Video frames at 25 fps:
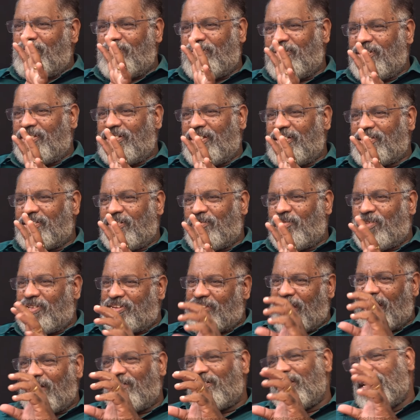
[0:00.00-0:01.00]
ஒரு ஒரு
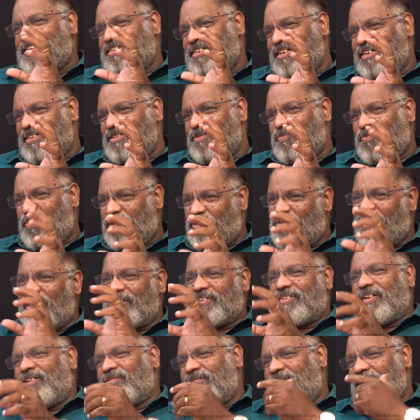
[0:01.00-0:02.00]
தகவலாக தெரியுது பொதுவான
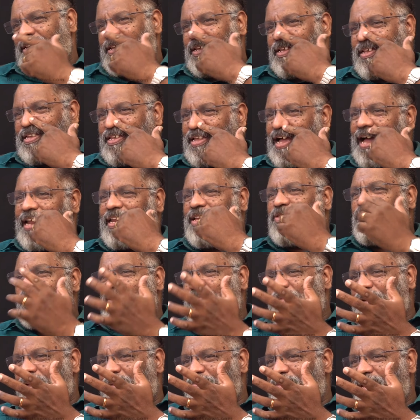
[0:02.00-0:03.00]
தகவல் யாரையும்
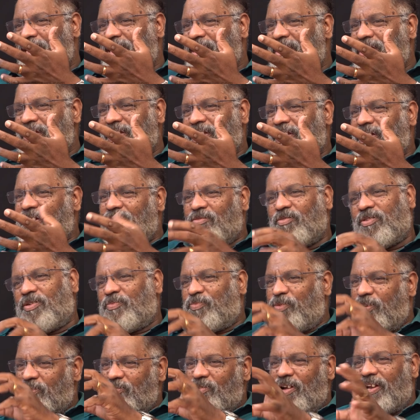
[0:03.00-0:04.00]
குறிப்பிடாமல் ஒரு
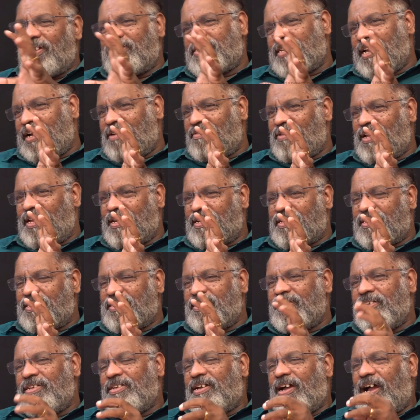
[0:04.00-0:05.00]
பொதுவான தகவலாக இருக்குது
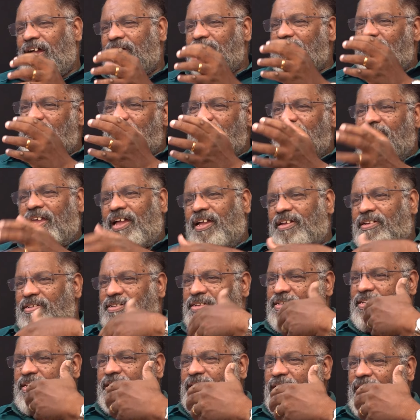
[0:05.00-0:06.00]
அது வந்து
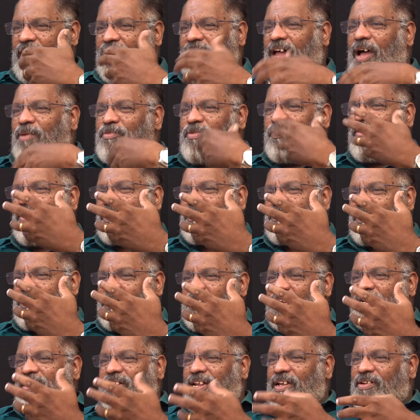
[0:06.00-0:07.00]
எல்லாமுன்றது
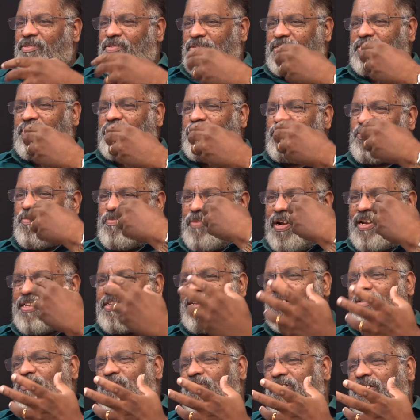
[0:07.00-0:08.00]
கேட்டினா வந்து
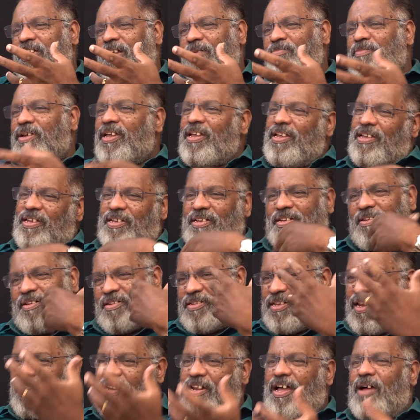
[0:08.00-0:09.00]
மனிதரை குறிக்காமல்
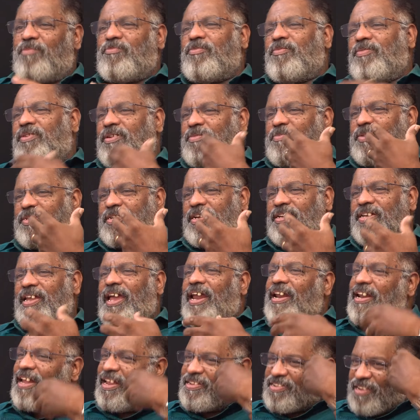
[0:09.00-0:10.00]
எல்லாமுன்றது கேட்டால்
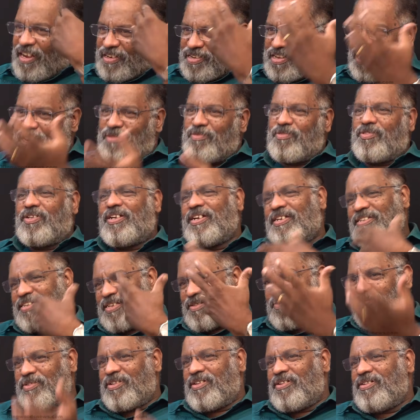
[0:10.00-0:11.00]
எல்லா சக்தியும் கூட
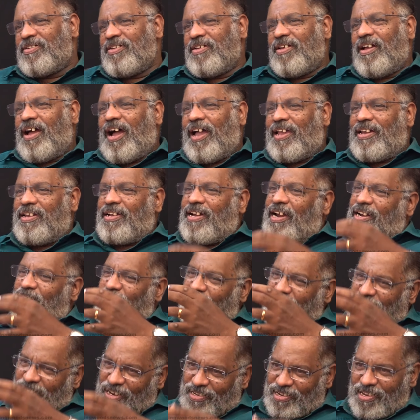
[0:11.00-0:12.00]
எடுத்துக்க முடியும் அதில்
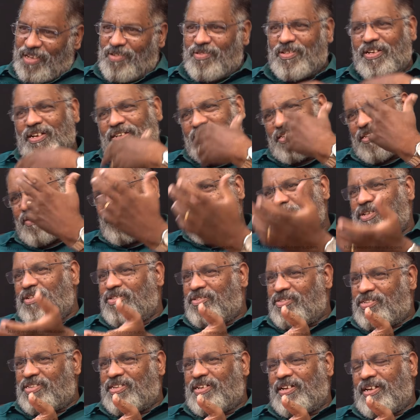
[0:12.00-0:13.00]
கடவுள் சக்தியை கூட எடுத்துக்க
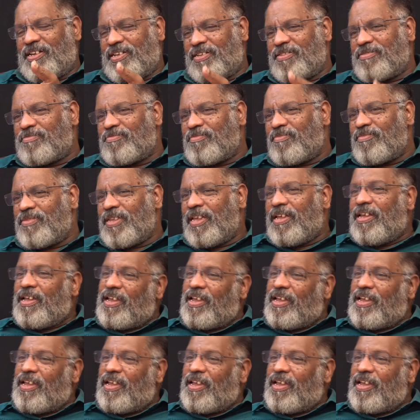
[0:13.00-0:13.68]
முடியும் சூழலும்